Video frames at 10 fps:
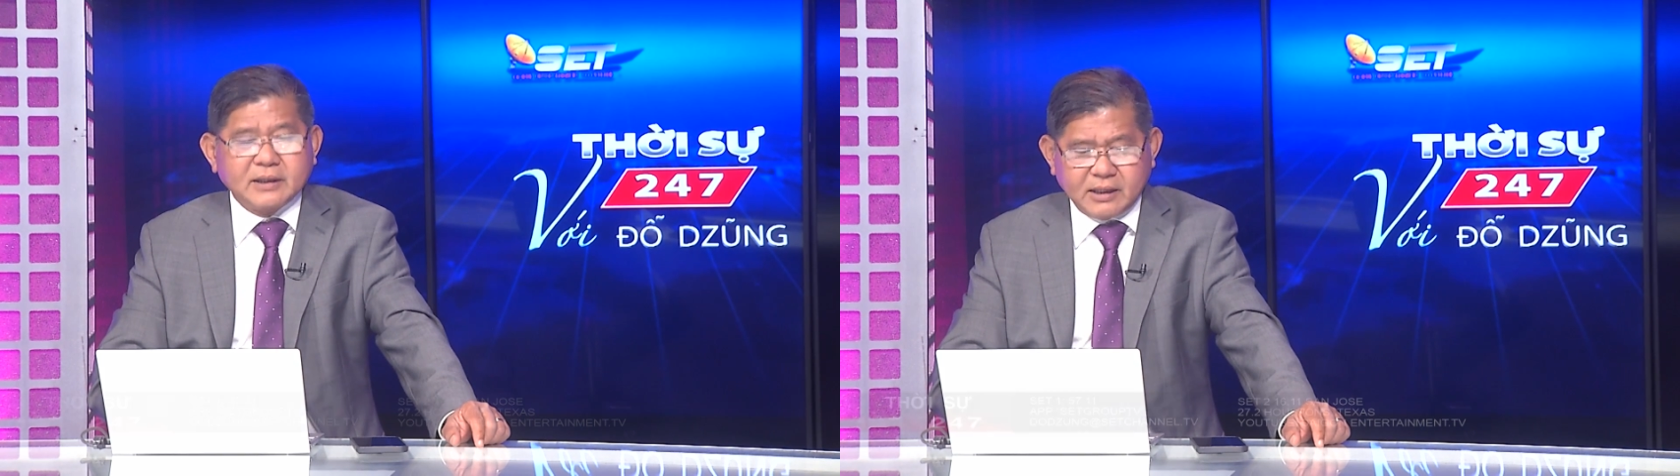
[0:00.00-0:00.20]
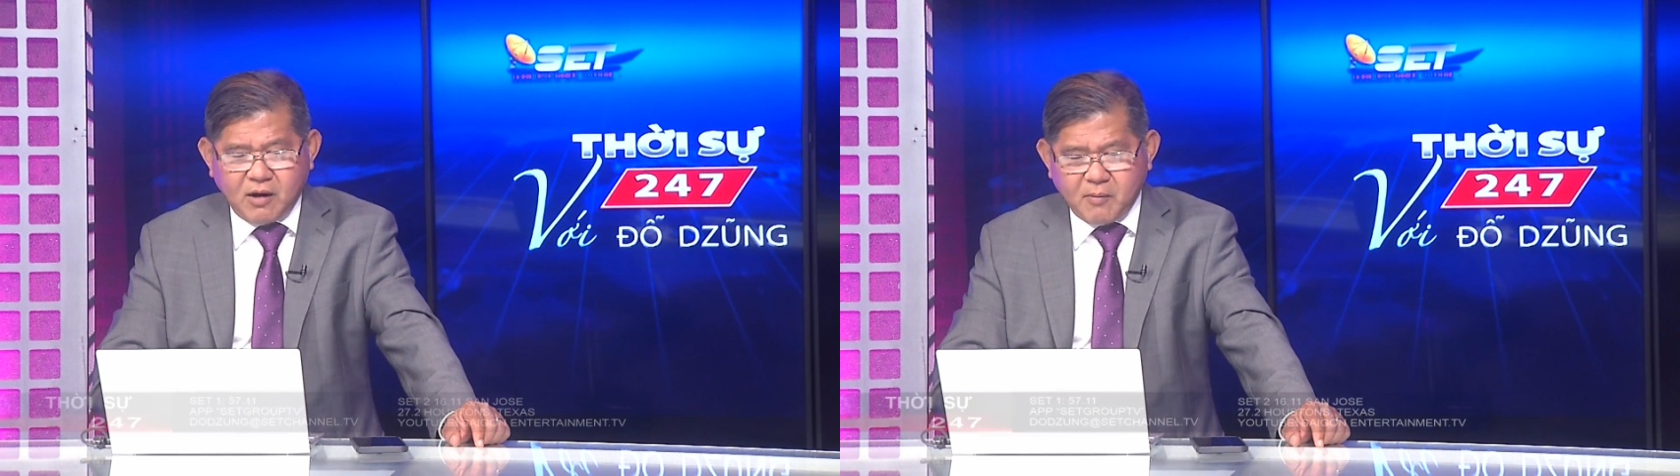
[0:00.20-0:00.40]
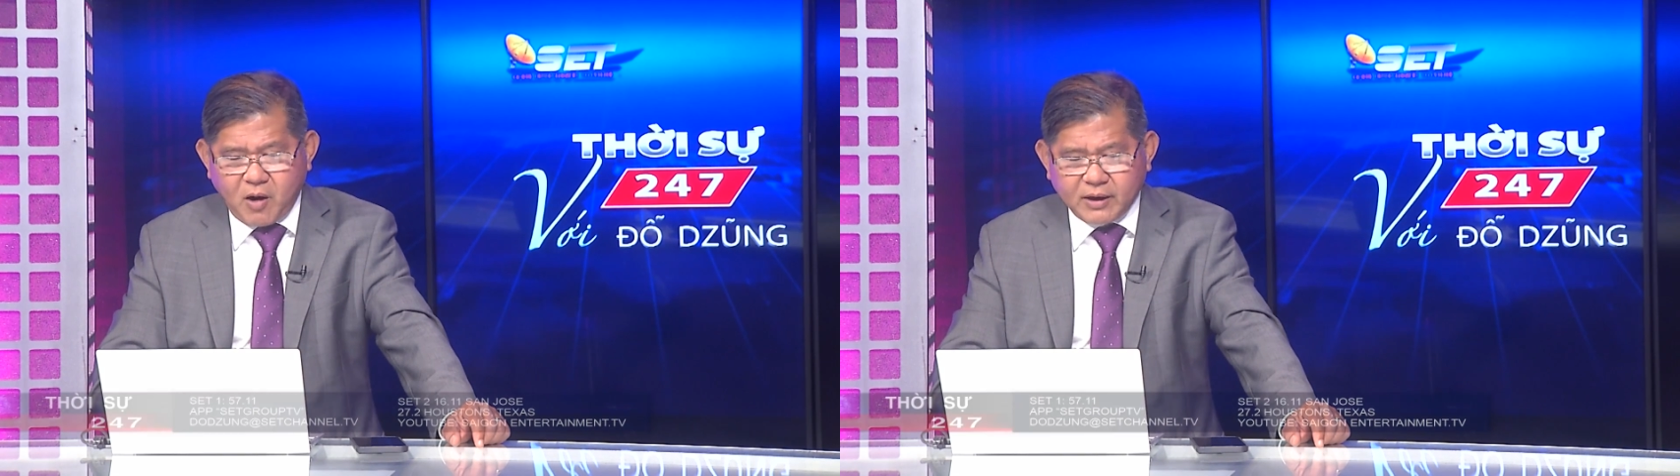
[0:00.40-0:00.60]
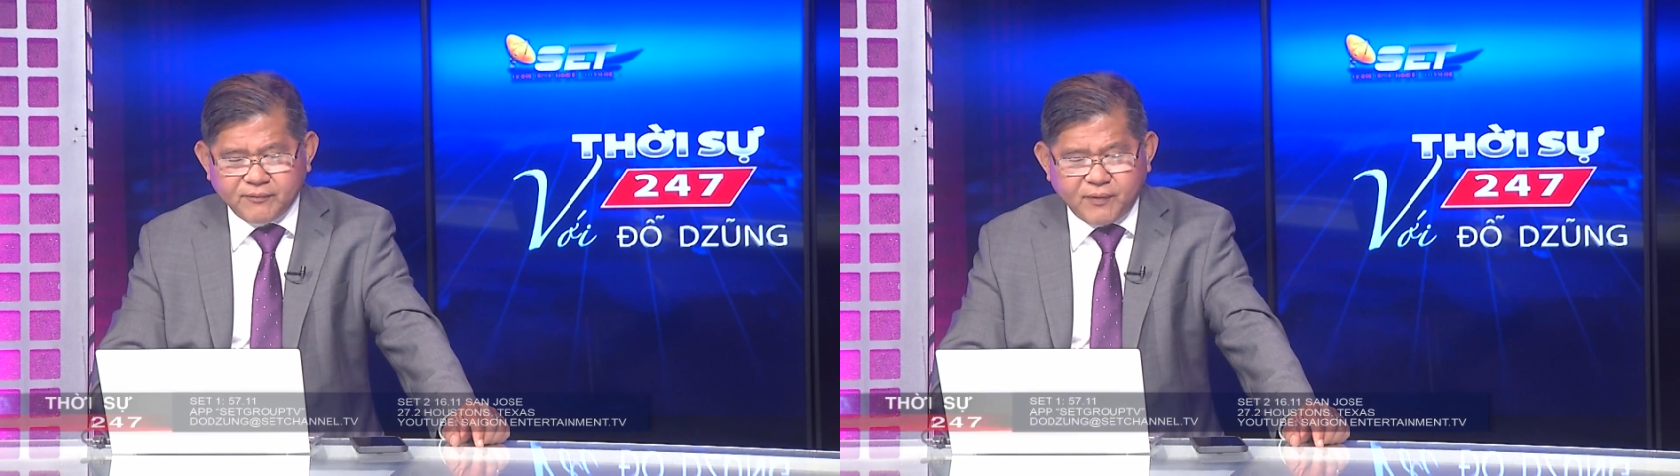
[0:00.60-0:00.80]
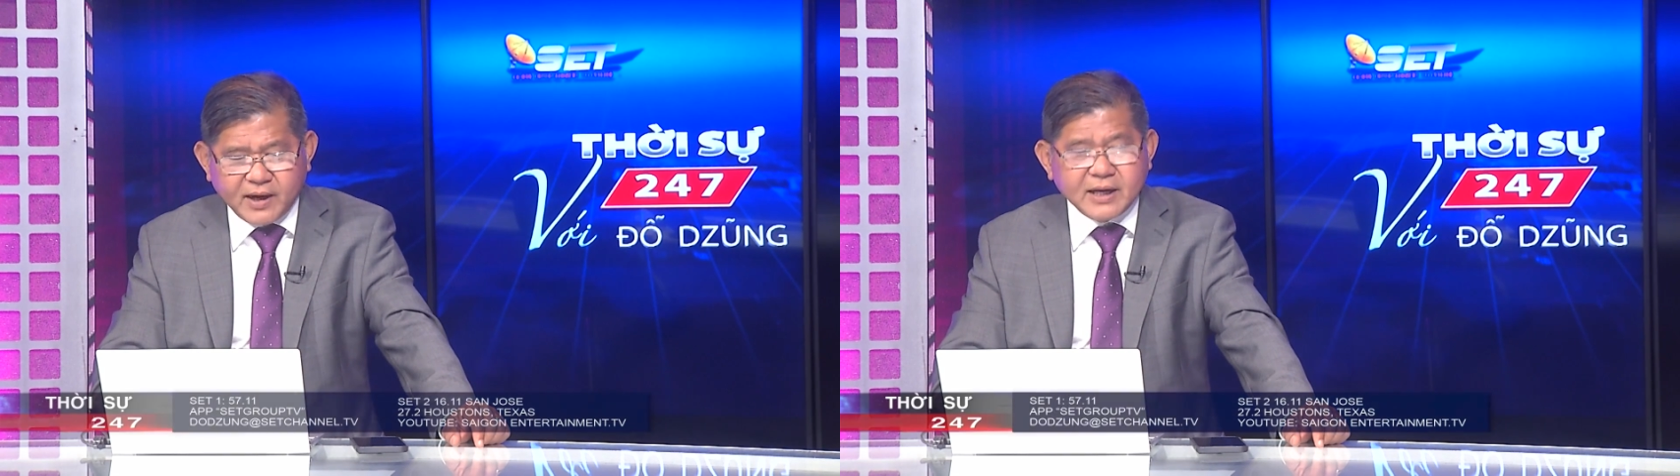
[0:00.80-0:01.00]
Đó. Họ bỏ lên
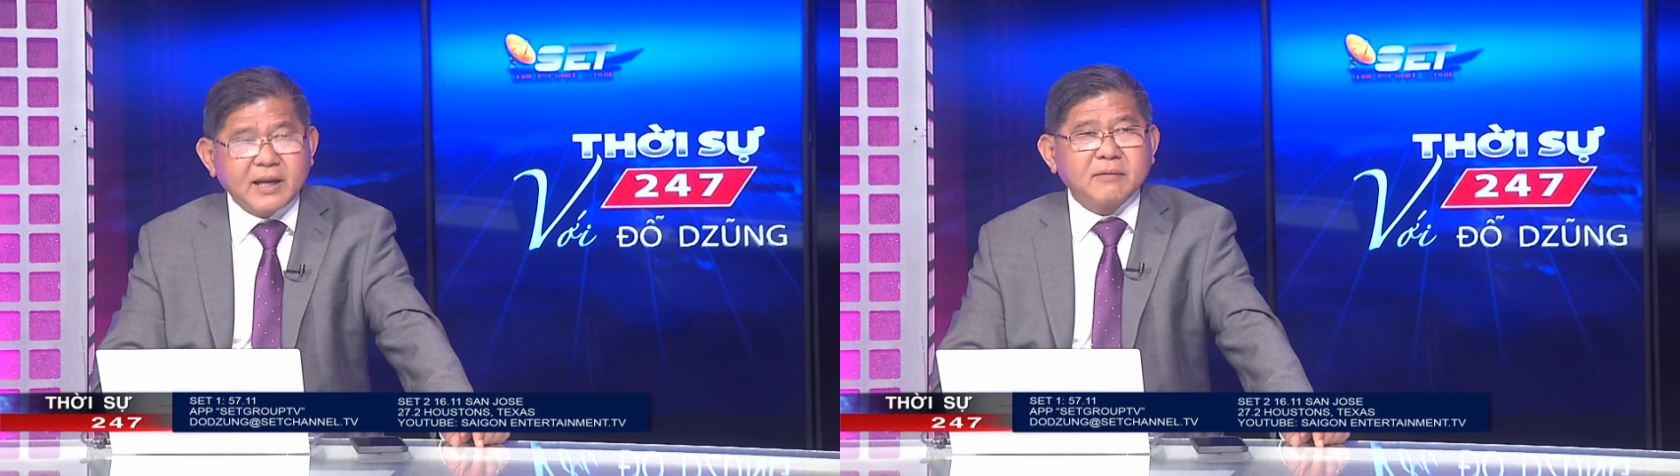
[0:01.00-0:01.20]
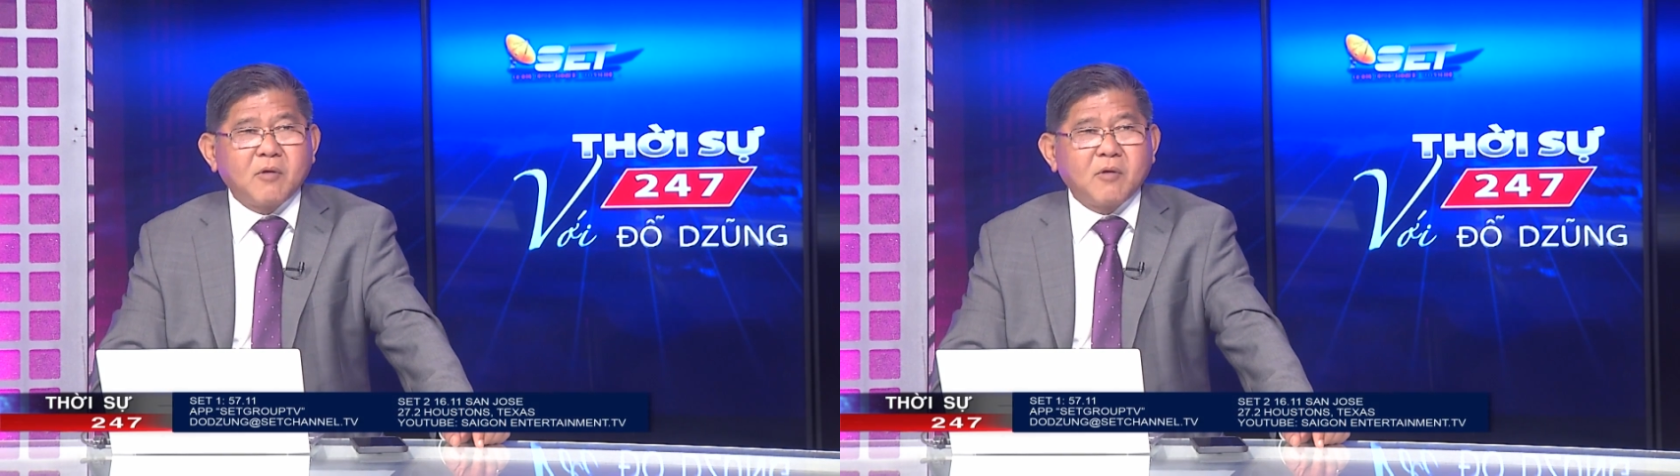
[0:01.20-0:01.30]
Facebook này,